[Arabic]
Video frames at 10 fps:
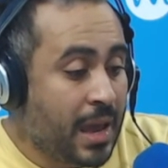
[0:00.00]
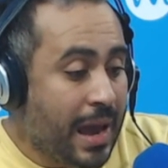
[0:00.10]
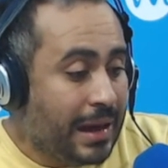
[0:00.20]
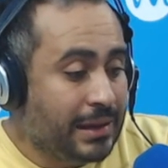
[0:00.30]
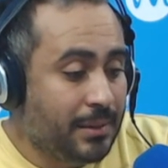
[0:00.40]

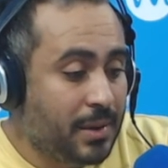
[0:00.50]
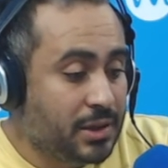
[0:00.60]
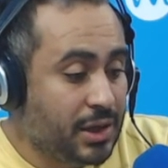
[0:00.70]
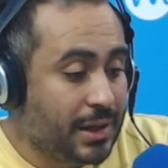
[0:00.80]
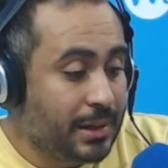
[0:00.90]
عن
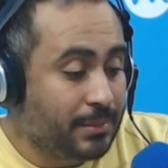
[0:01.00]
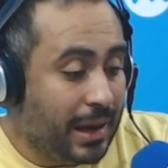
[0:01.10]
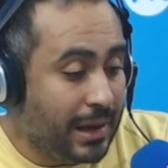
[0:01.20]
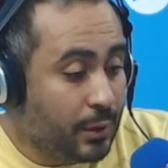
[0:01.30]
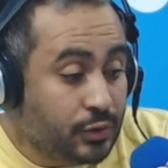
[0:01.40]
المجاري نتاع
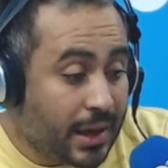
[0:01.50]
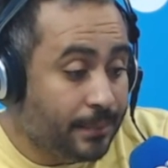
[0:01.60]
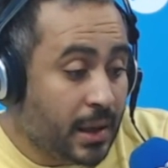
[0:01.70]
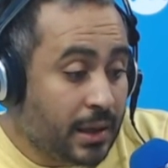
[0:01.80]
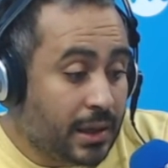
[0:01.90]
الاوديه
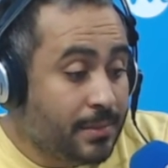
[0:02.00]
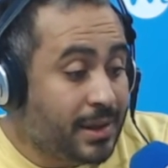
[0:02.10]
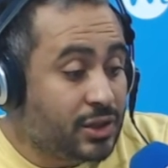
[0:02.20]
كما